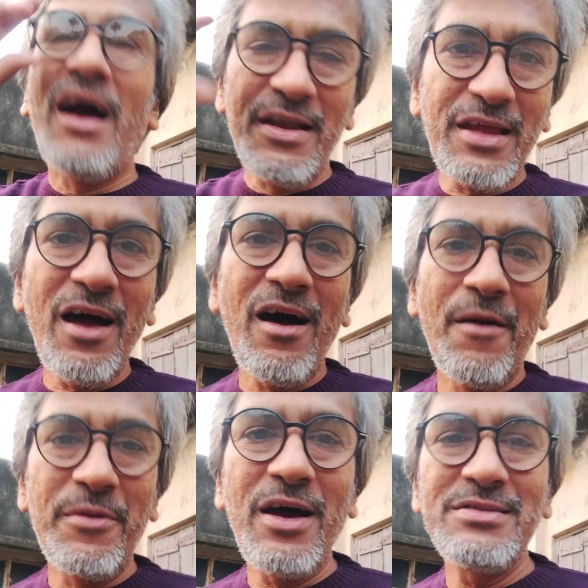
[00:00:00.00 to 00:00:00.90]
এই গানটা
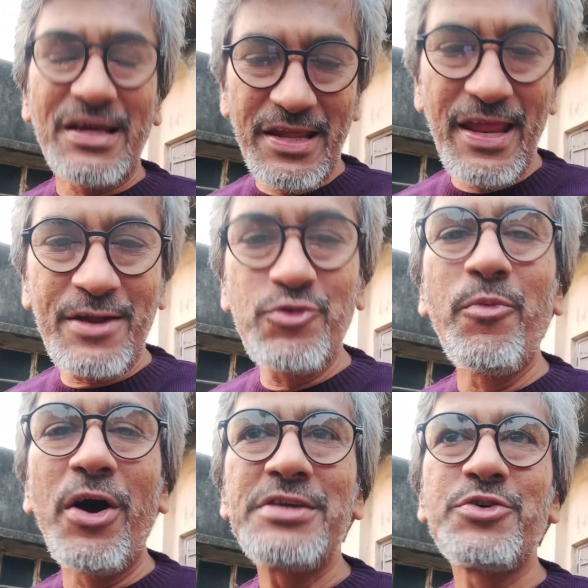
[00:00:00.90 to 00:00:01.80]
আমরা যাদের একটু
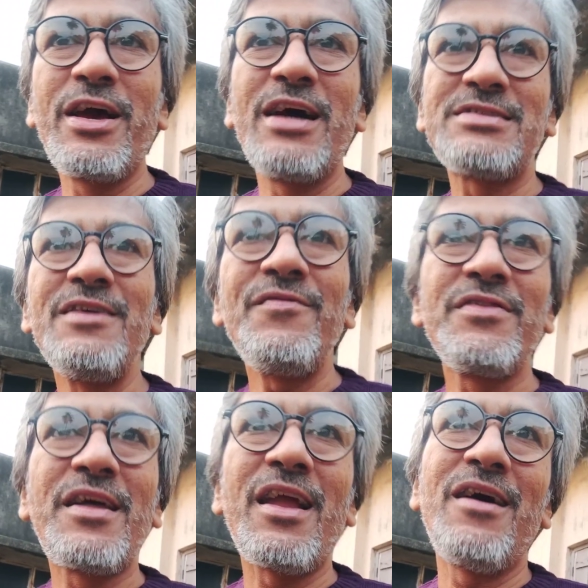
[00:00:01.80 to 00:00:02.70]
বয়স হয়ে গেছে
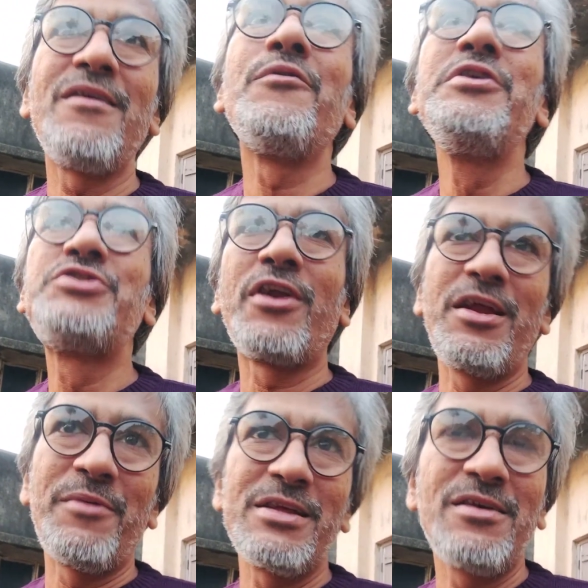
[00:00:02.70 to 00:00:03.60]
তারা ওই
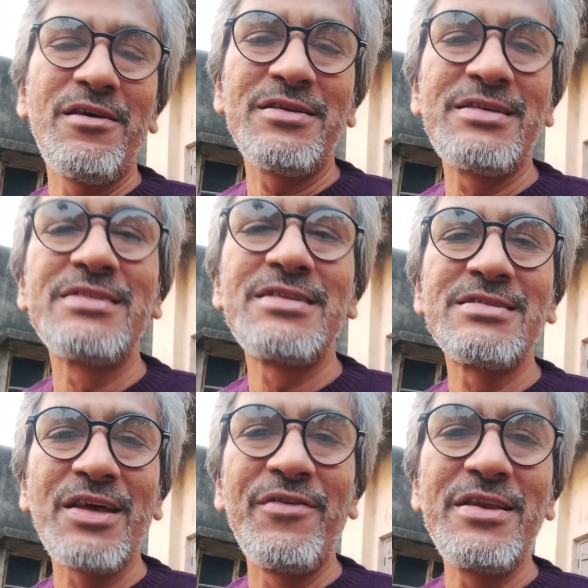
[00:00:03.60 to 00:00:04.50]
জনের মানে সিক্সটি
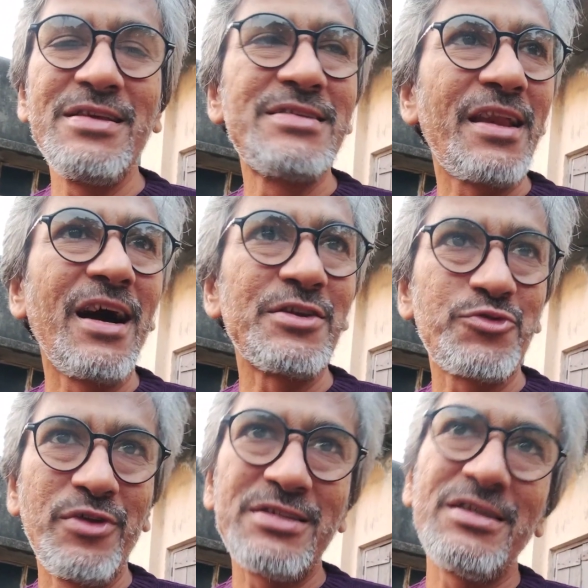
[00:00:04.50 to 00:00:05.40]
সেভেন্টিজের গান
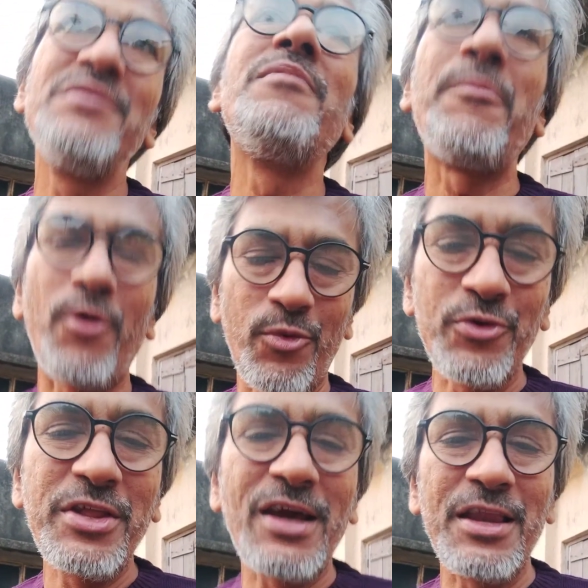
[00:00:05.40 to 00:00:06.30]
শুনেছি বা
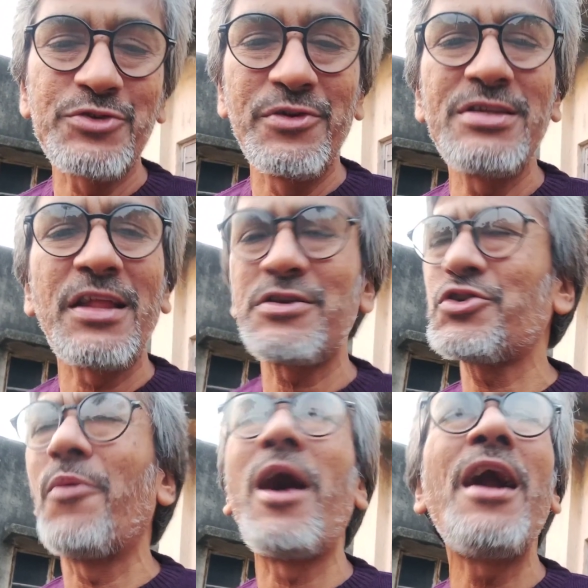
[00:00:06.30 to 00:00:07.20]
পরবর্তীকালে শুনেছি তাদের
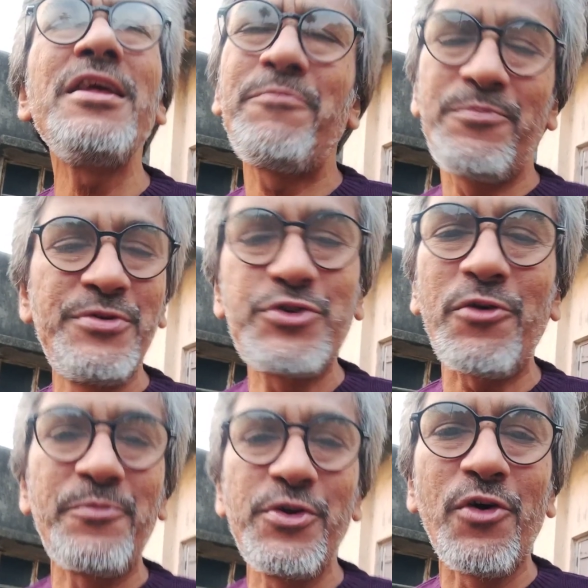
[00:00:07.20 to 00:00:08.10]
সবারই
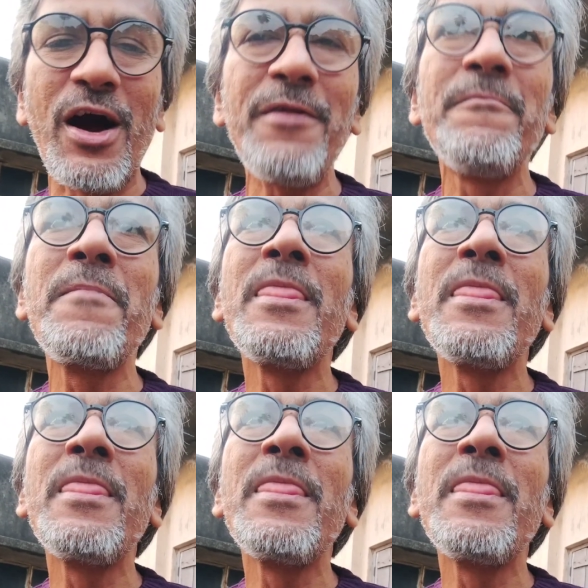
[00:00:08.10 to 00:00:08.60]
ভীষণ প্রিয় গান